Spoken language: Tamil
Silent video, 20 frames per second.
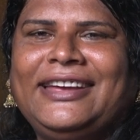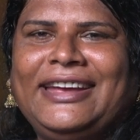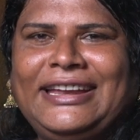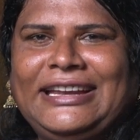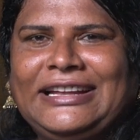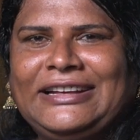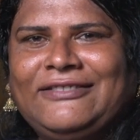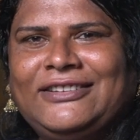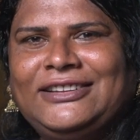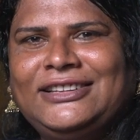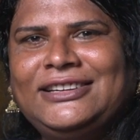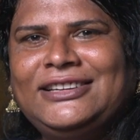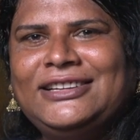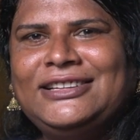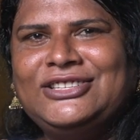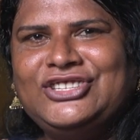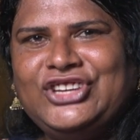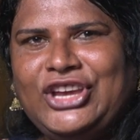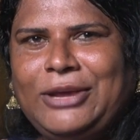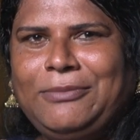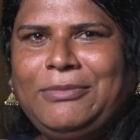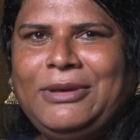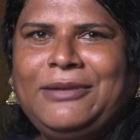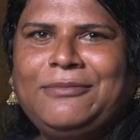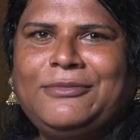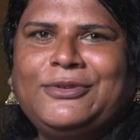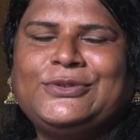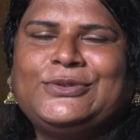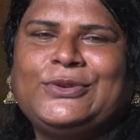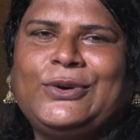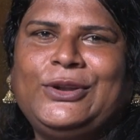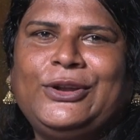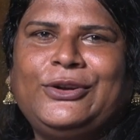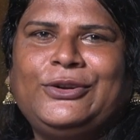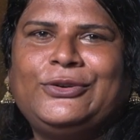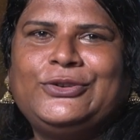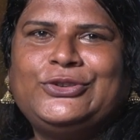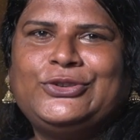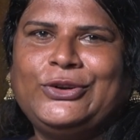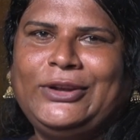எனக்கு வந்துட்டு ஜெய்பீம்னு
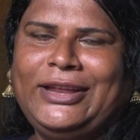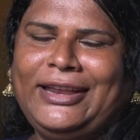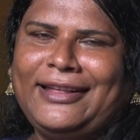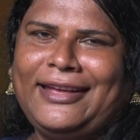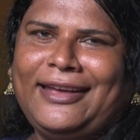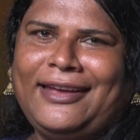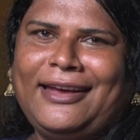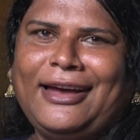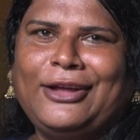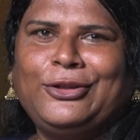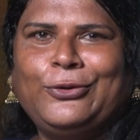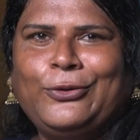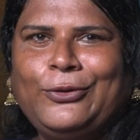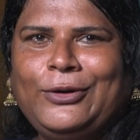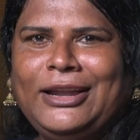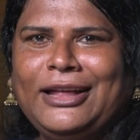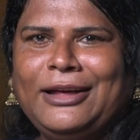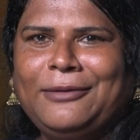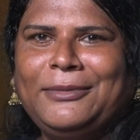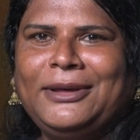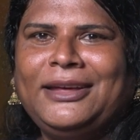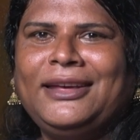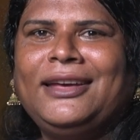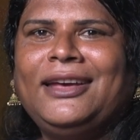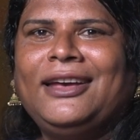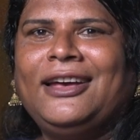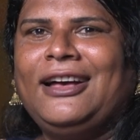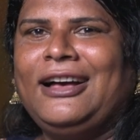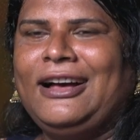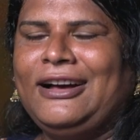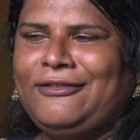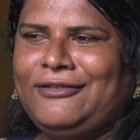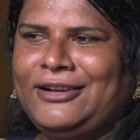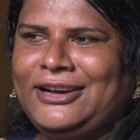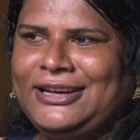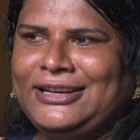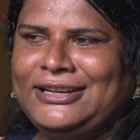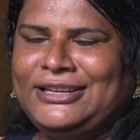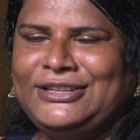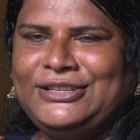சொல்லணும்னு சொல்லியிருக்கேன் அதுவும் இல்லாமல்
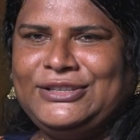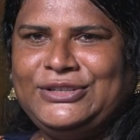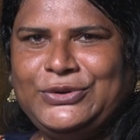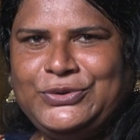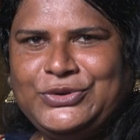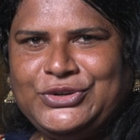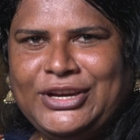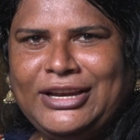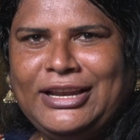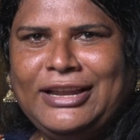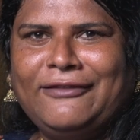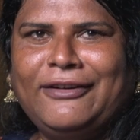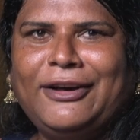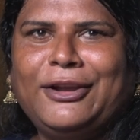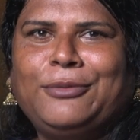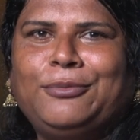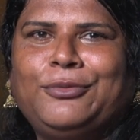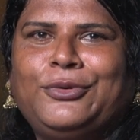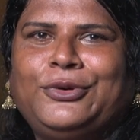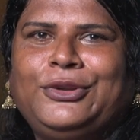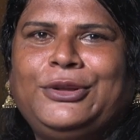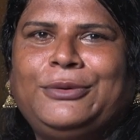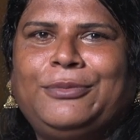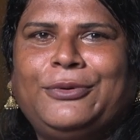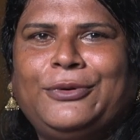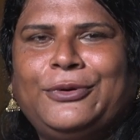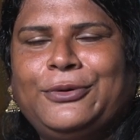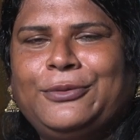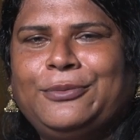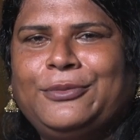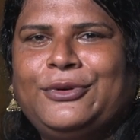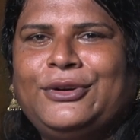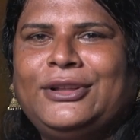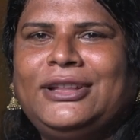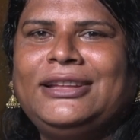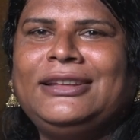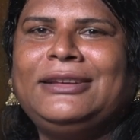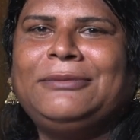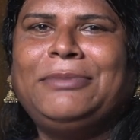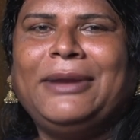அவங்க டியூஷனில் வரும்போது
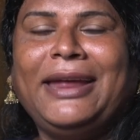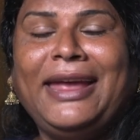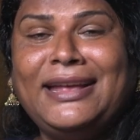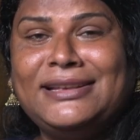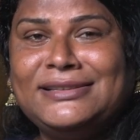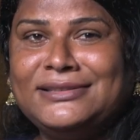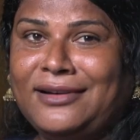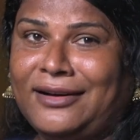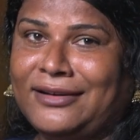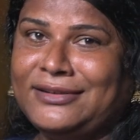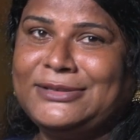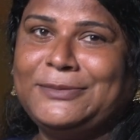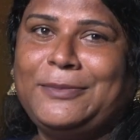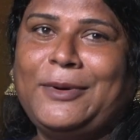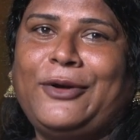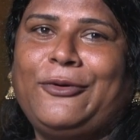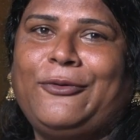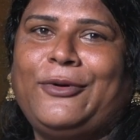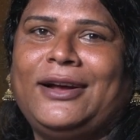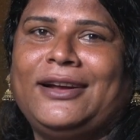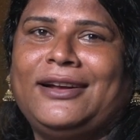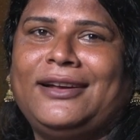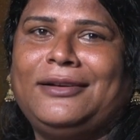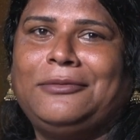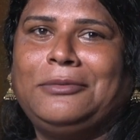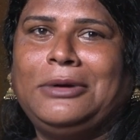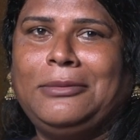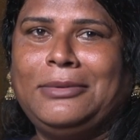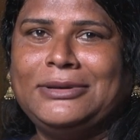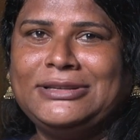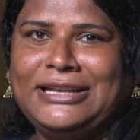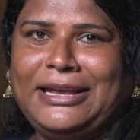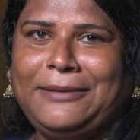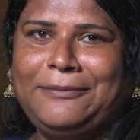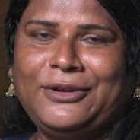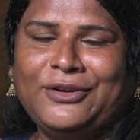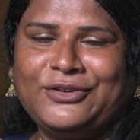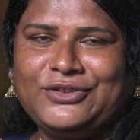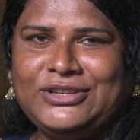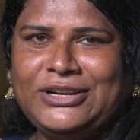போகும்போது ப்ரே சாங்ஸ் பாடுவாங்க பாபா
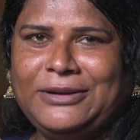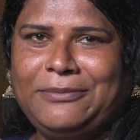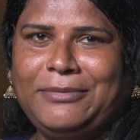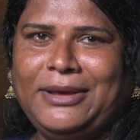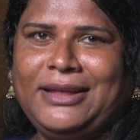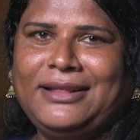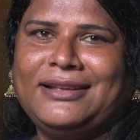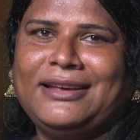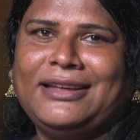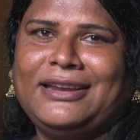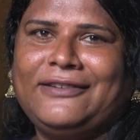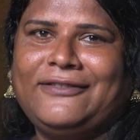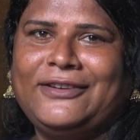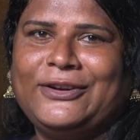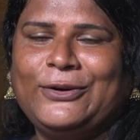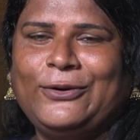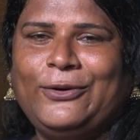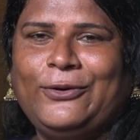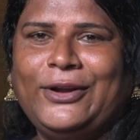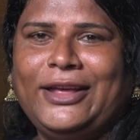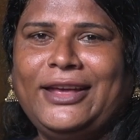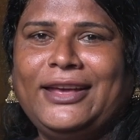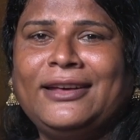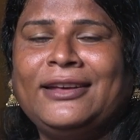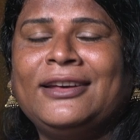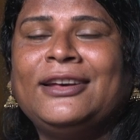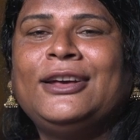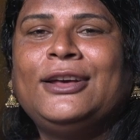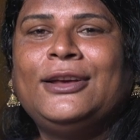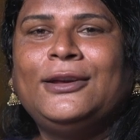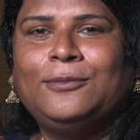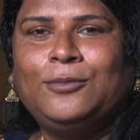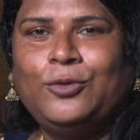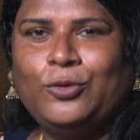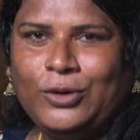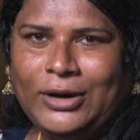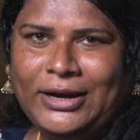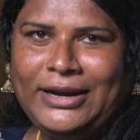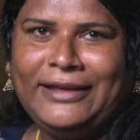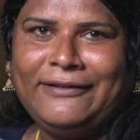சாஹேப் டாக்டர் அம்பேத்கர் அவர்களுடைய
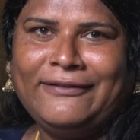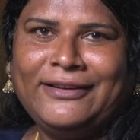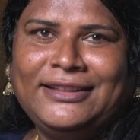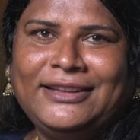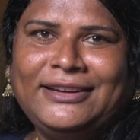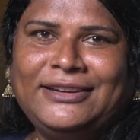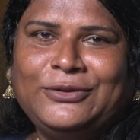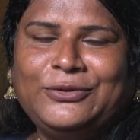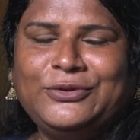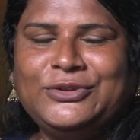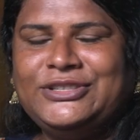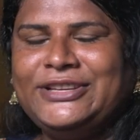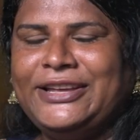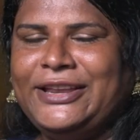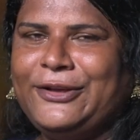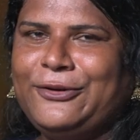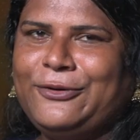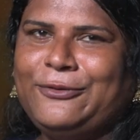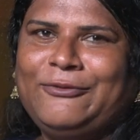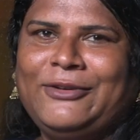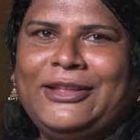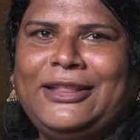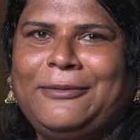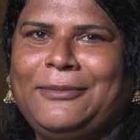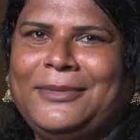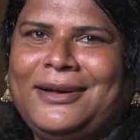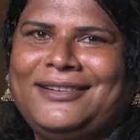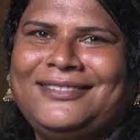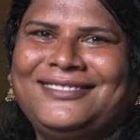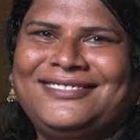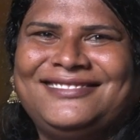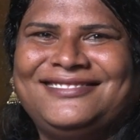புகழை வந்துட்டு உச்சரிக்கும் விதமாக